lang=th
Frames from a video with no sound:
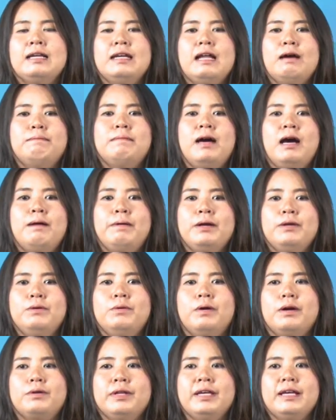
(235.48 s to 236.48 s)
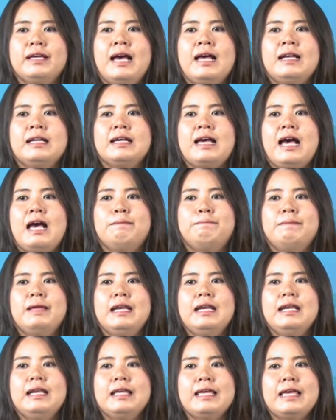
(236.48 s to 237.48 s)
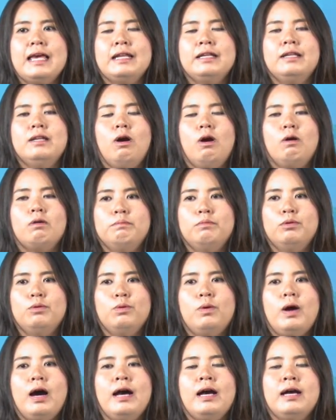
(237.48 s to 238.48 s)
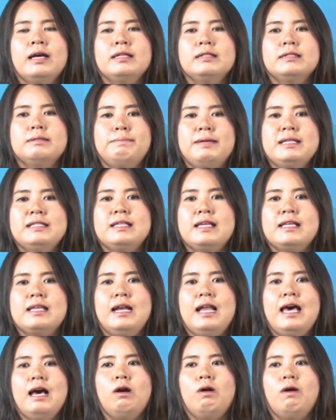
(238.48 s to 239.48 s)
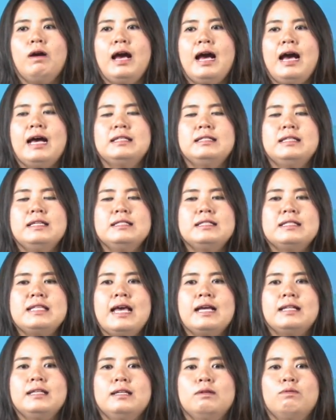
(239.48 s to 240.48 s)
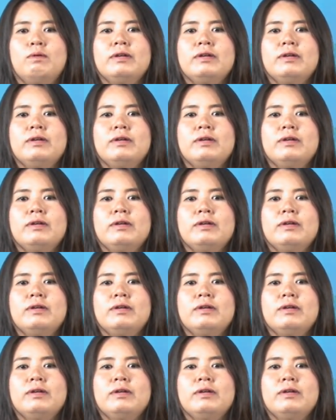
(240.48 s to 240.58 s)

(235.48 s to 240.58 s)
นำมาผนวกด้วยการกลายเป็นเหรียญดอกบัวเป็นสัญลักษณ์ของหารที่แสดงถึง